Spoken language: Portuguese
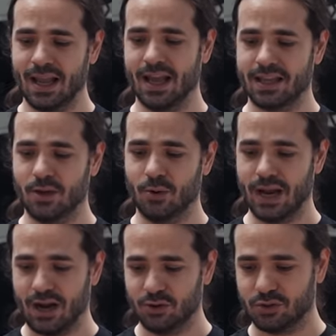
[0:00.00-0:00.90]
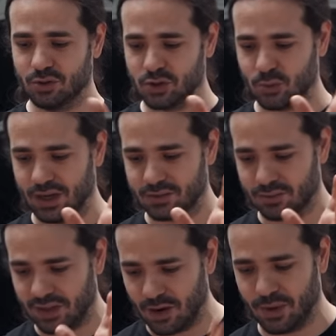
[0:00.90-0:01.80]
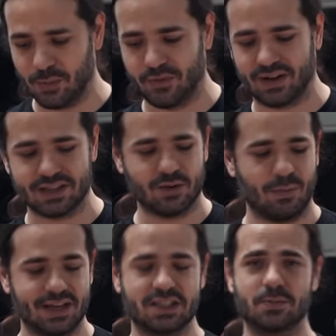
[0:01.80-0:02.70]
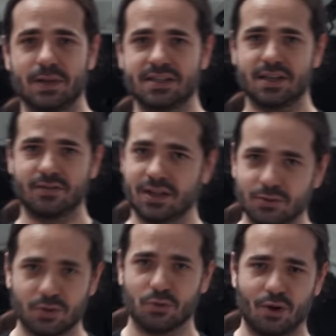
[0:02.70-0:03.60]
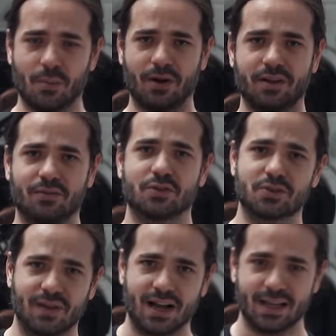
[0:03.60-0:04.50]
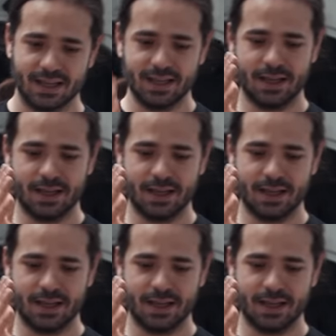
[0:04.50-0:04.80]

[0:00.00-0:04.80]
é que o EA824 tem uma lubrificação mais específica do que o normal da Volkswagen.